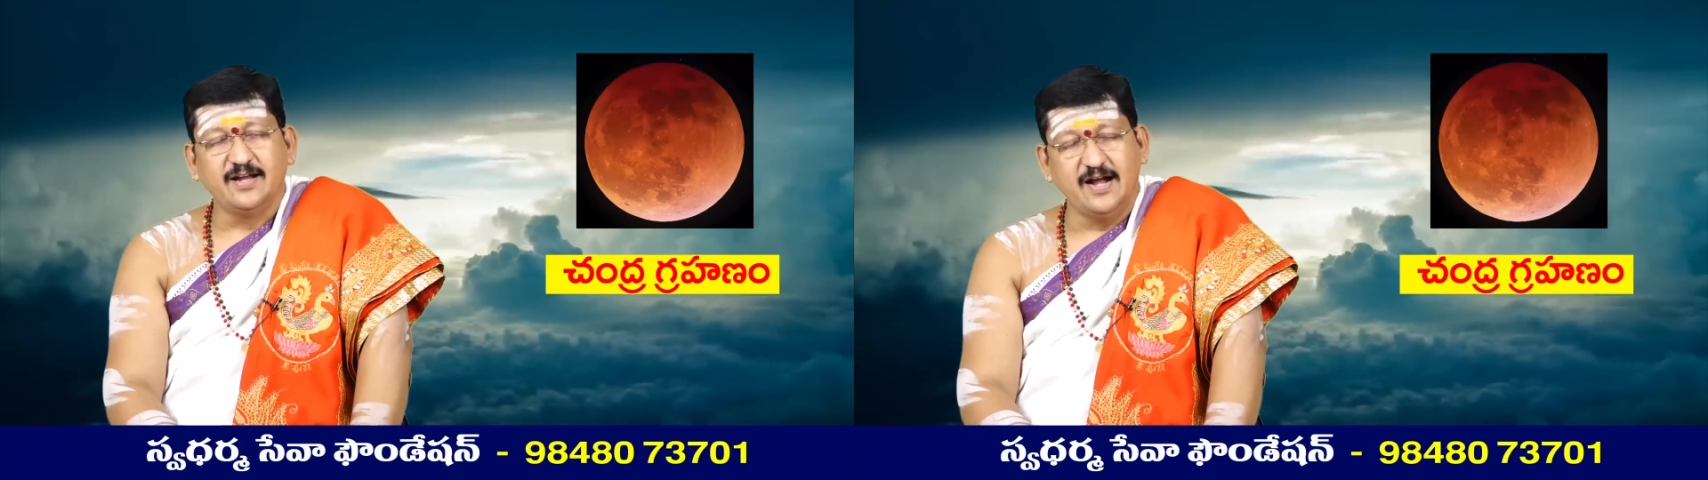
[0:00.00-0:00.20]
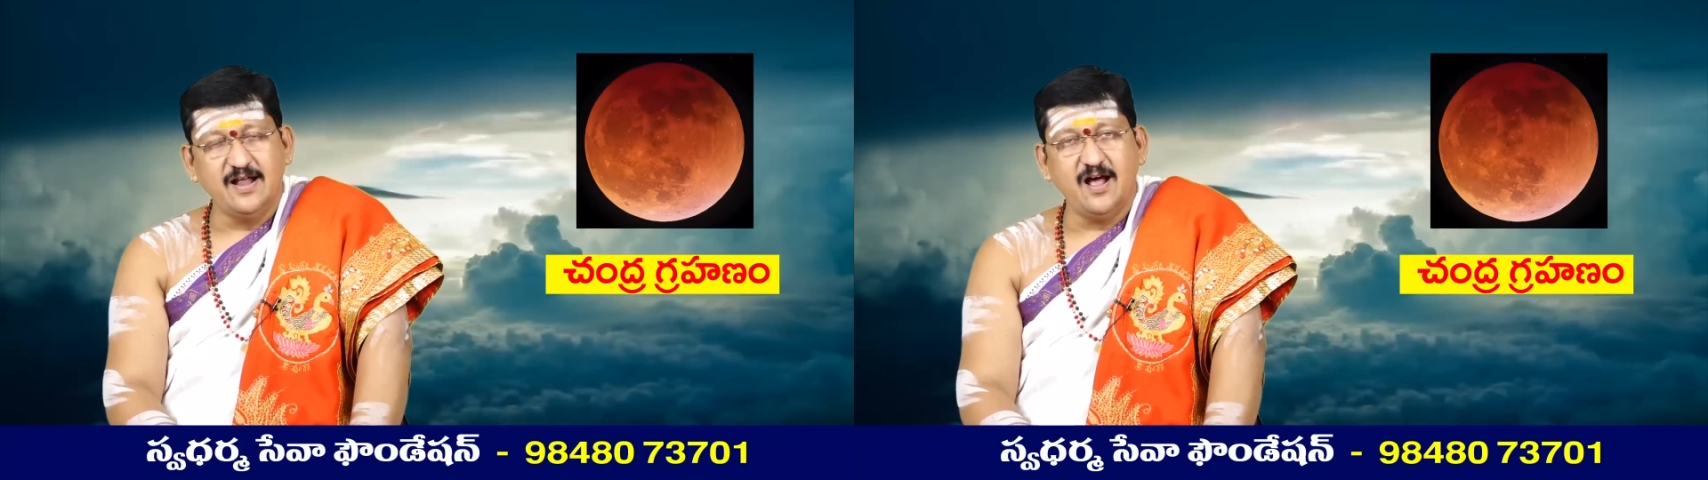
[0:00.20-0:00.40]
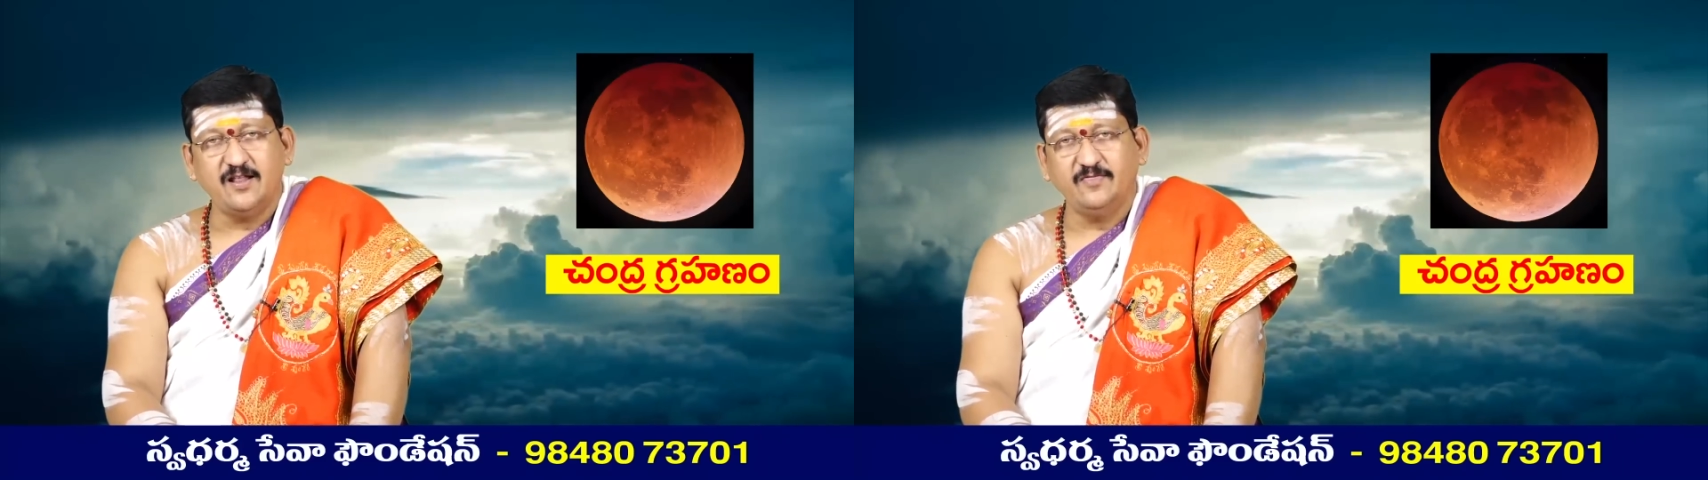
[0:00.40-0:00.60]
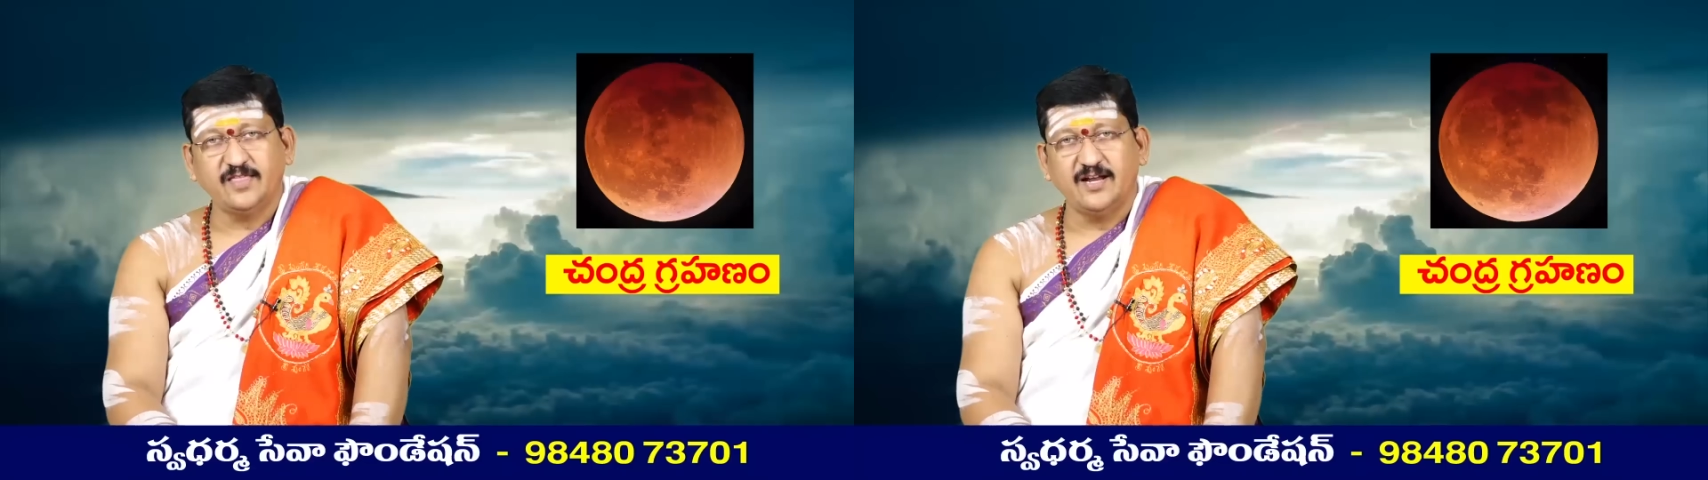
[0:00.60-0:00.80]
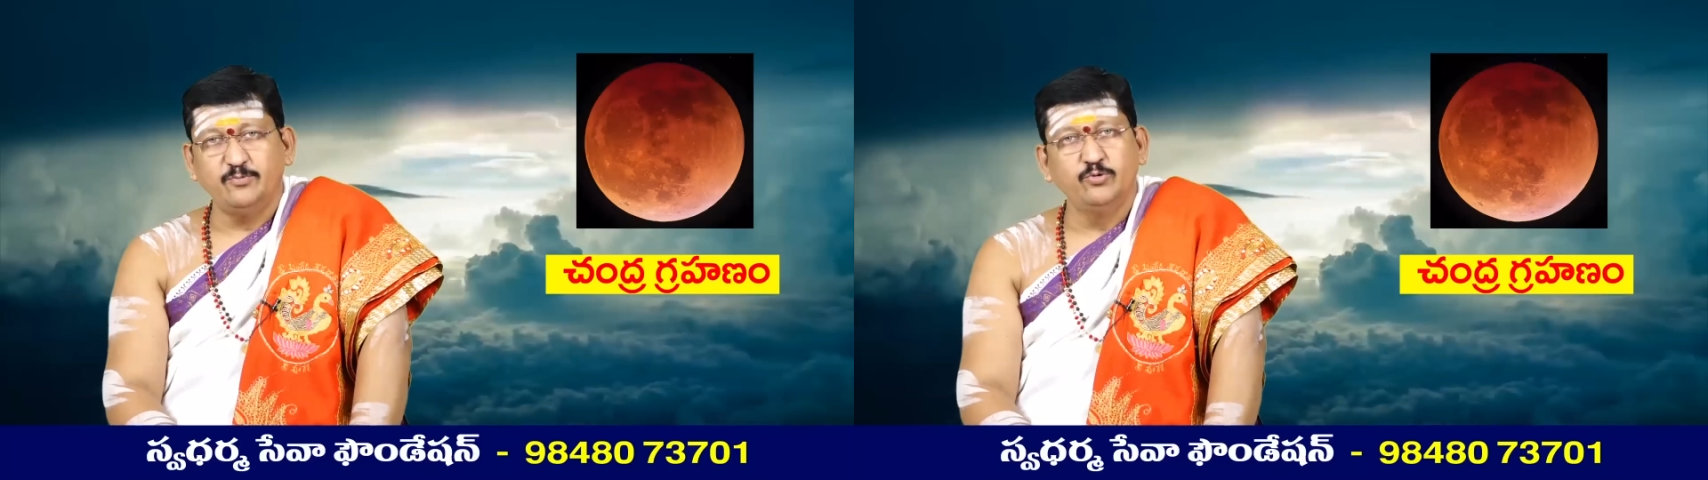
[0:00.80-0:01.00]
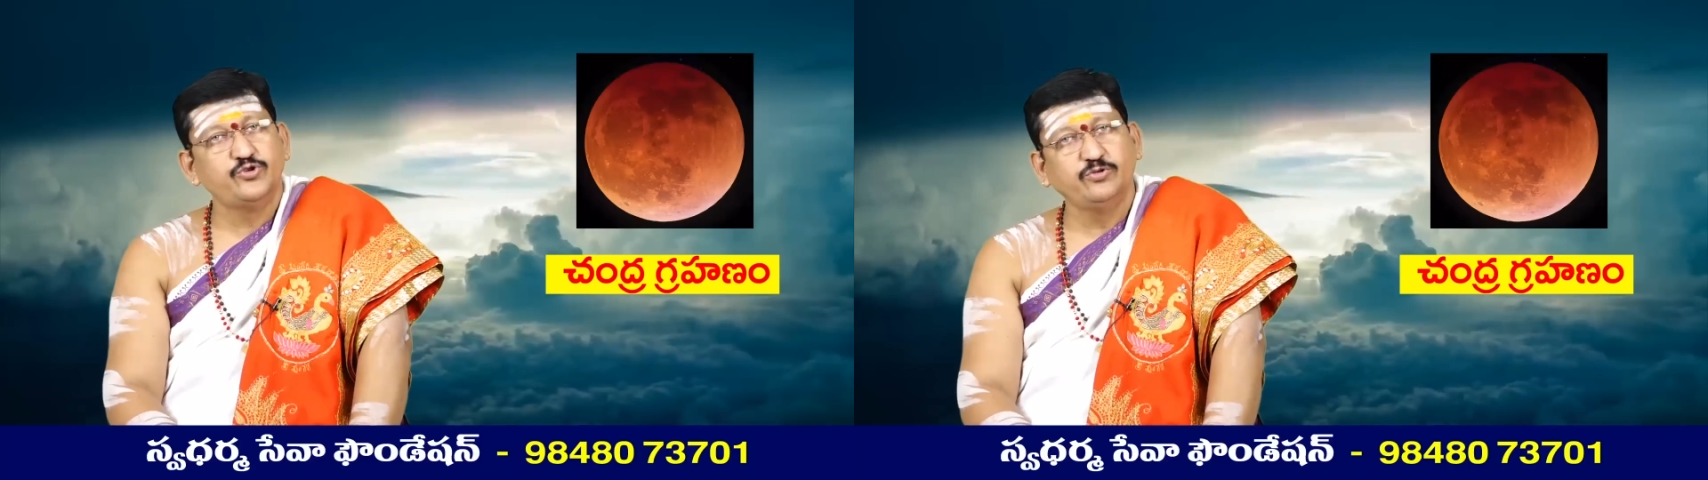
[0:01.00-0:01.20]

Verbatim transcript: గ్రహణానంతరము